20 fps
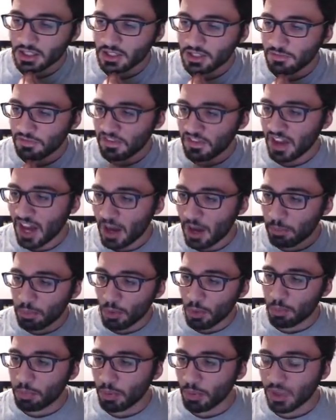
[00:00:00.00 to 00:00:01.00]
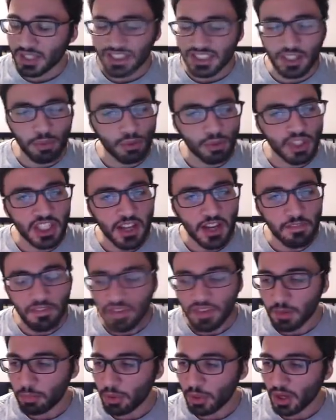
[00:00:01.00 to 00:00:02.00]
me fait un peu peur. Cette multi me
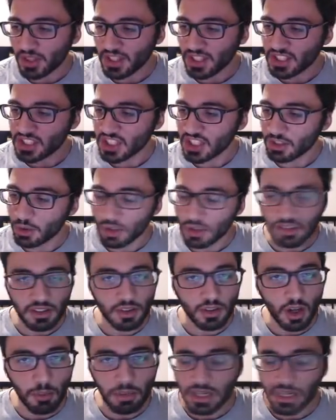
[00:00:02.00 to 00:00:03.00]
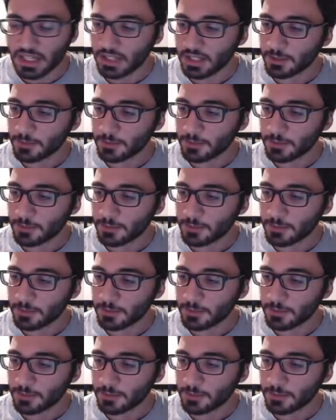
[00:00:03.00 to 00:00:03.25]
fait peur déjà d'emblée.